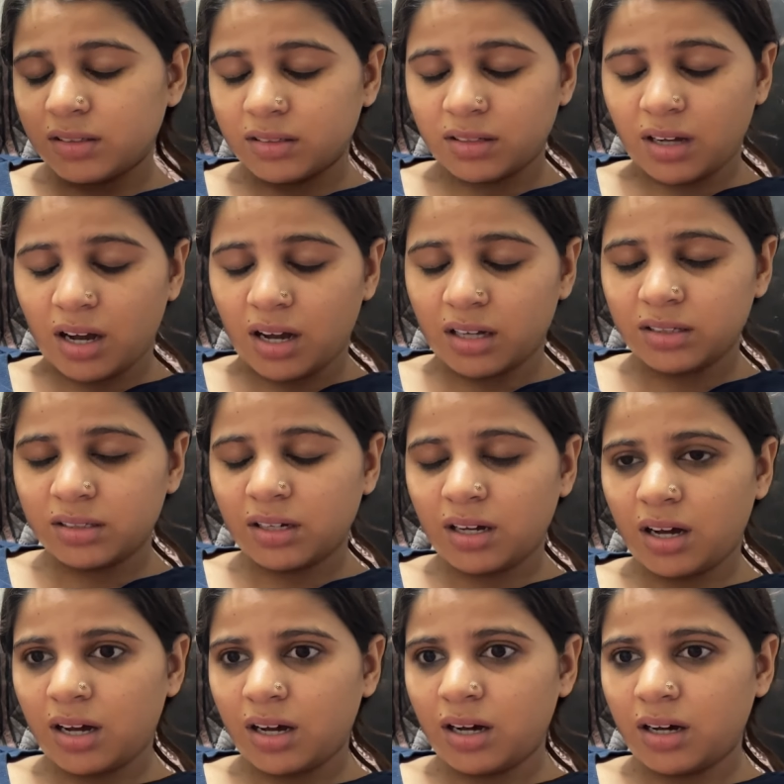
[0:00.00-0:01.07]
कान
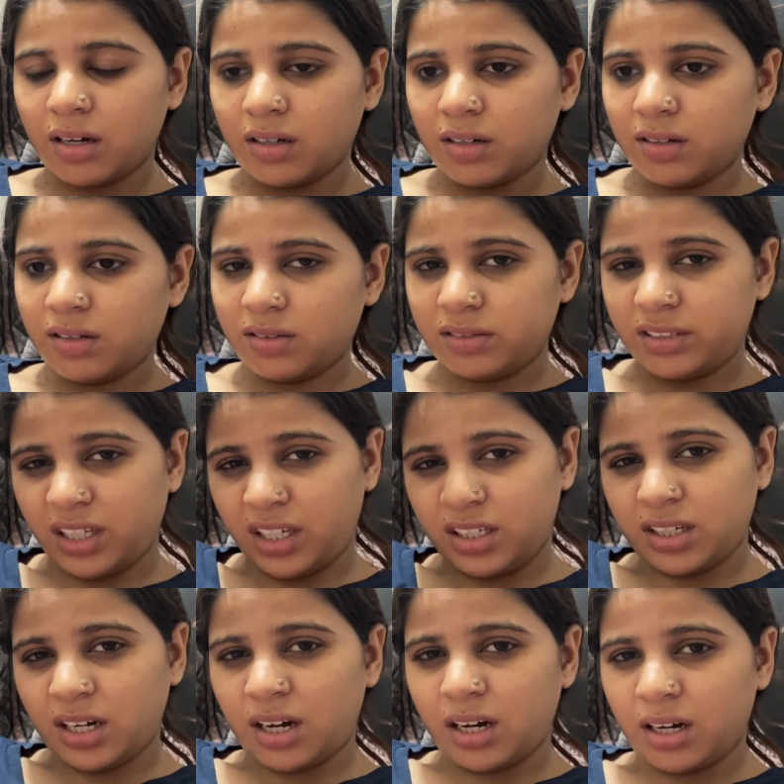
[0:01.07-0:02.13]
का
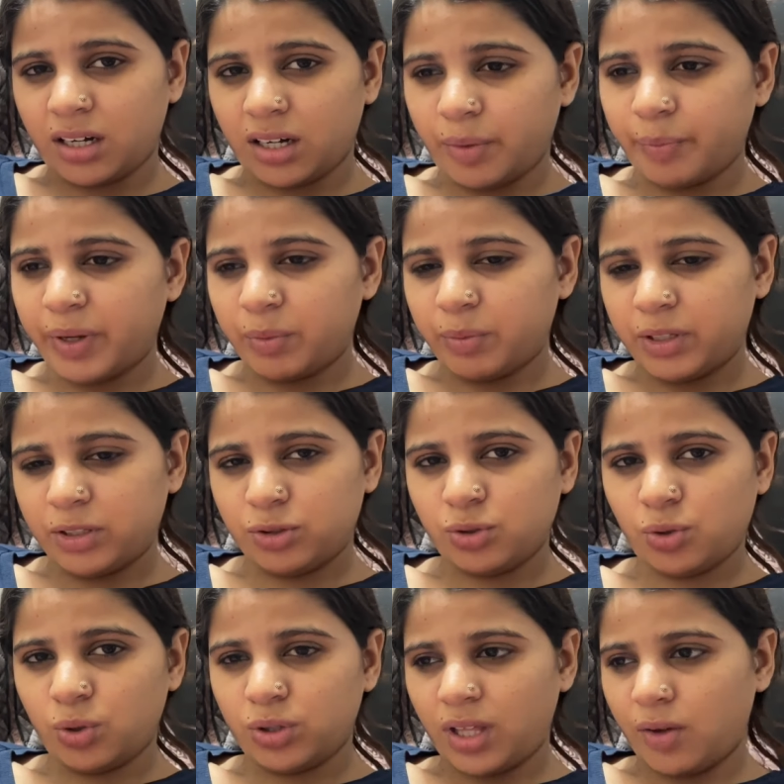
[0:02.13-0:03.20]
टीका कमरबंद जो
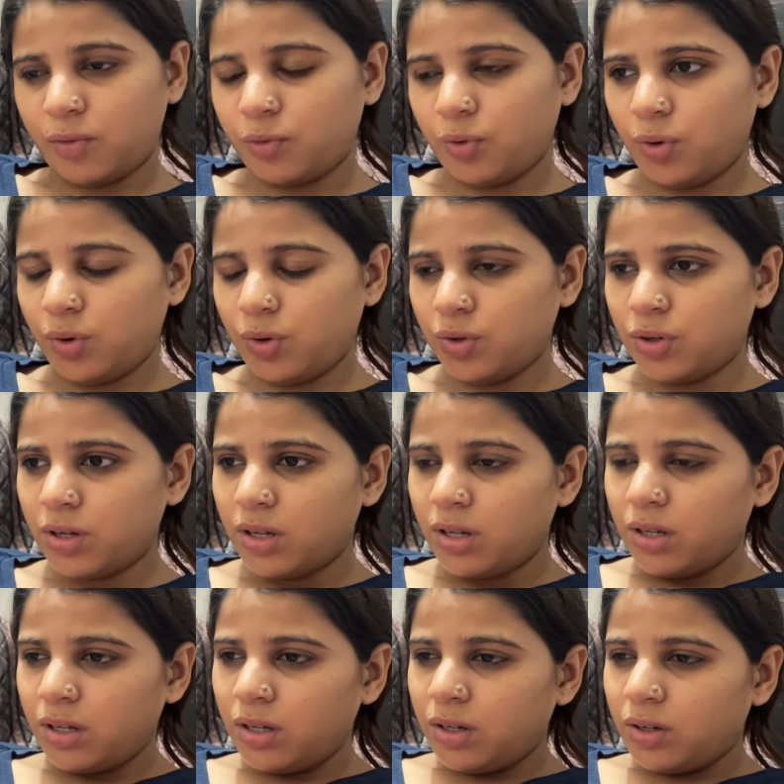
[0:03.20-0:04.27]
होता है वो
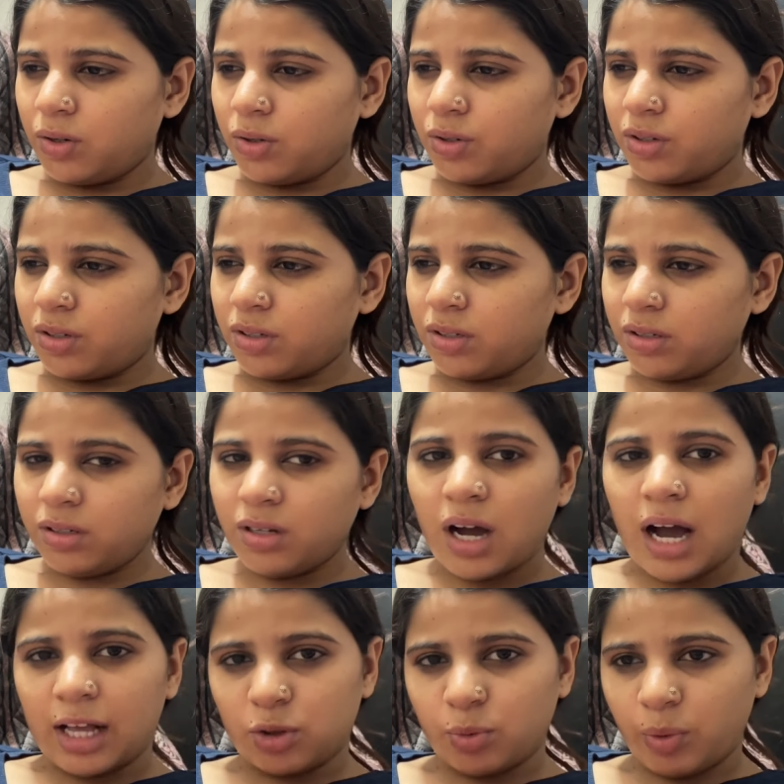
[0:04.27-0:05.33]
और
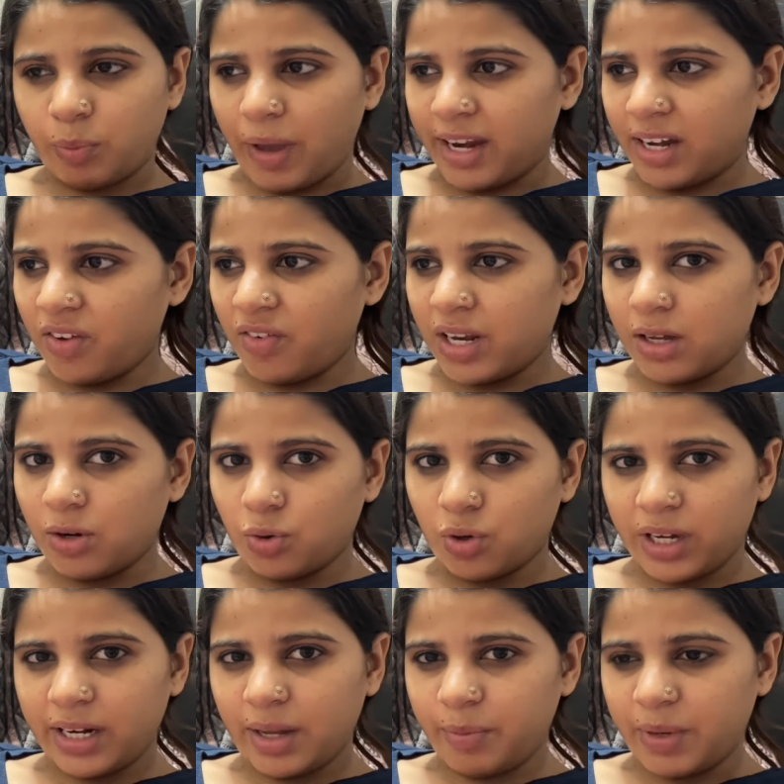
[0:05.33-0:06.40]
हाथों में पहनने वाला हो
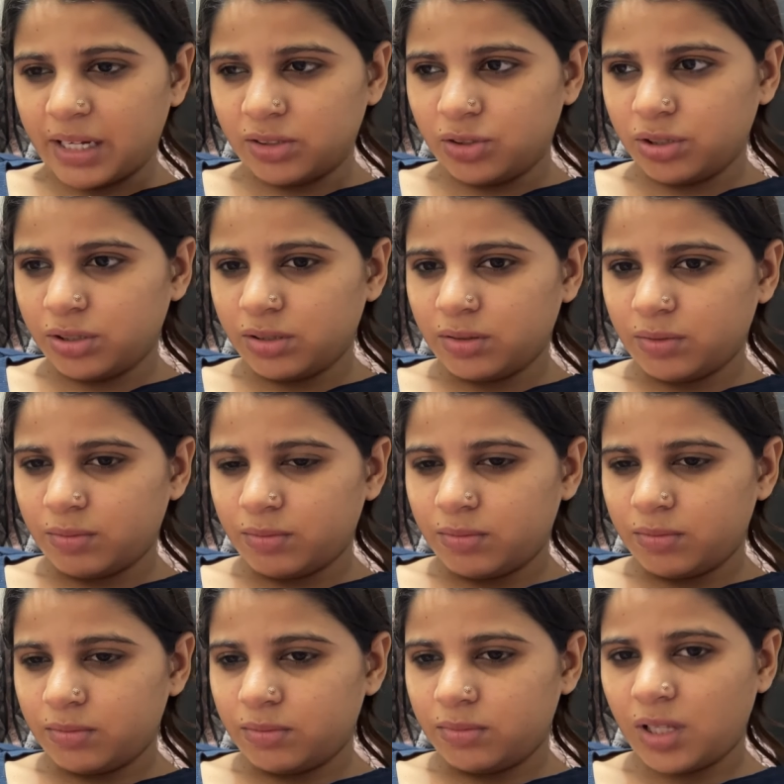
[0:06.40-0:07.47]
गए ना पाँच
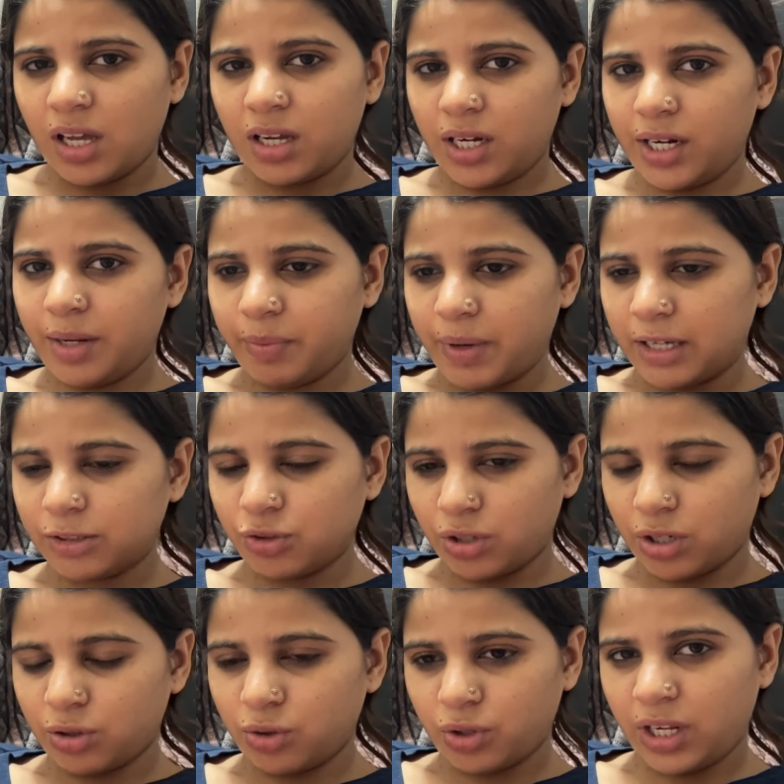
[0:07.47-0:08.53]
देख लेना पाँच हो
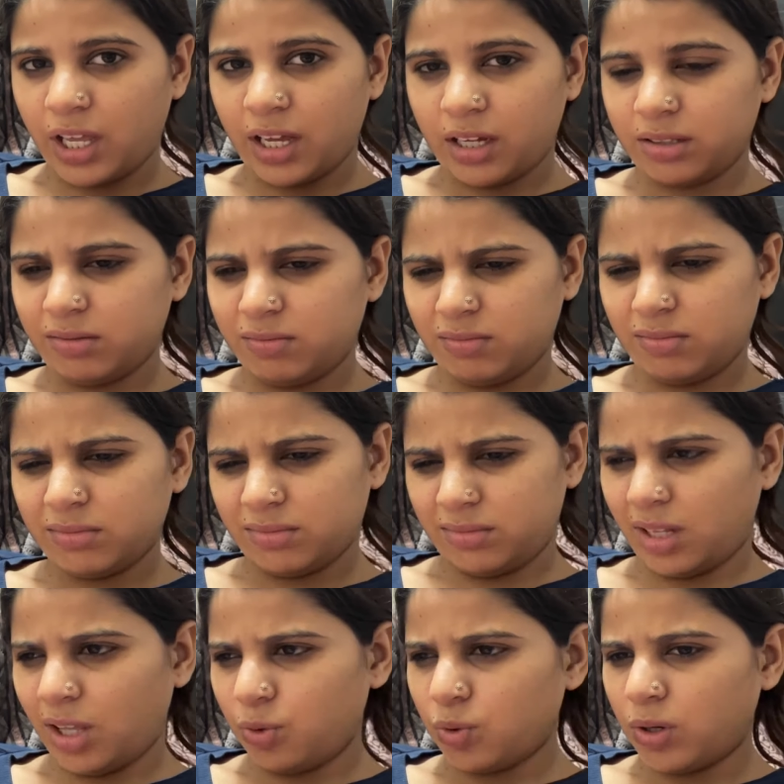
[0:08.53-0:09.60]
गए तो और एक
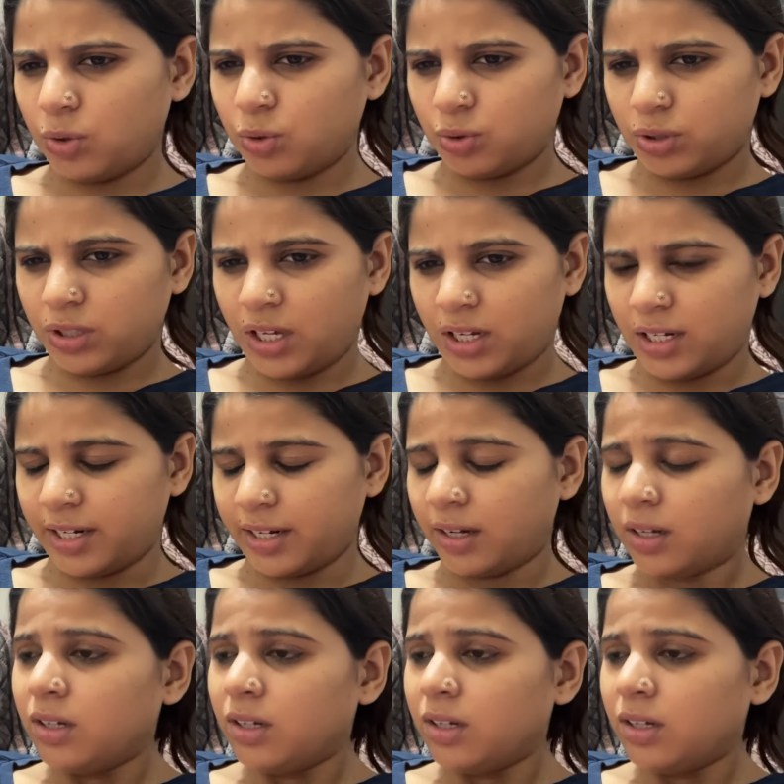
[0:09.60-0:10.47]
नहीं हुआ हो तो देख लेना